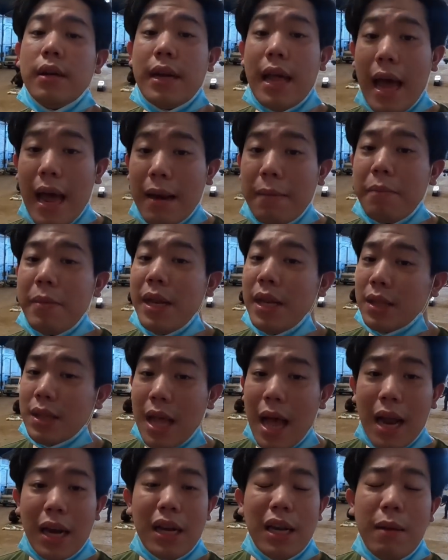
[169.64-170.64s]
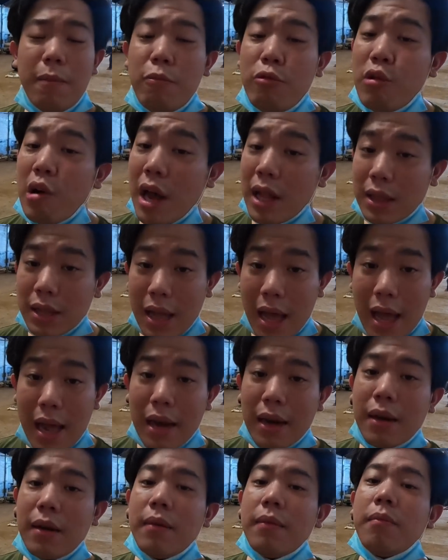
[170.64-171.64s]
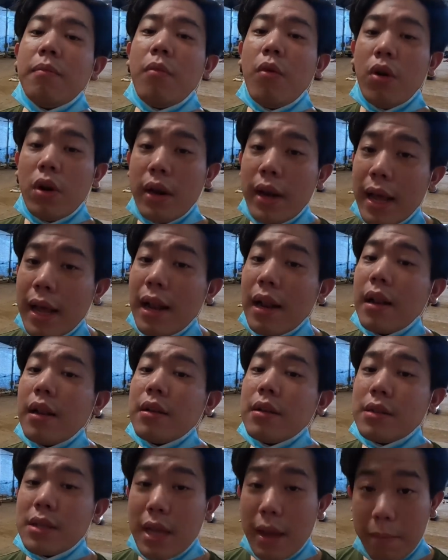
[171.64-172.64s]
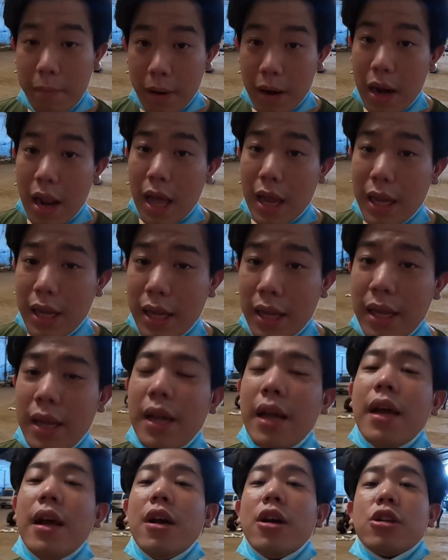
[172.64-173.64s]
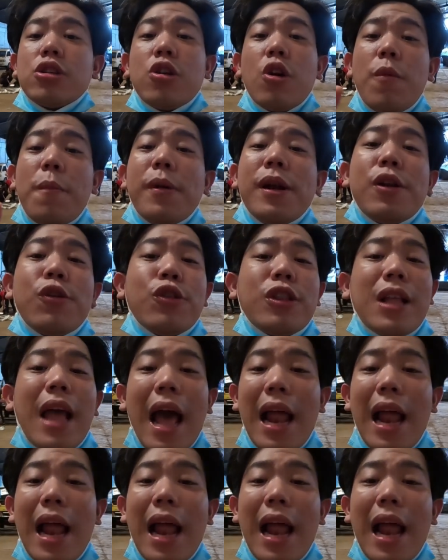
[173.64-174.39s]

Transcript: dan minta dibuatkan model Saber lagi so menurut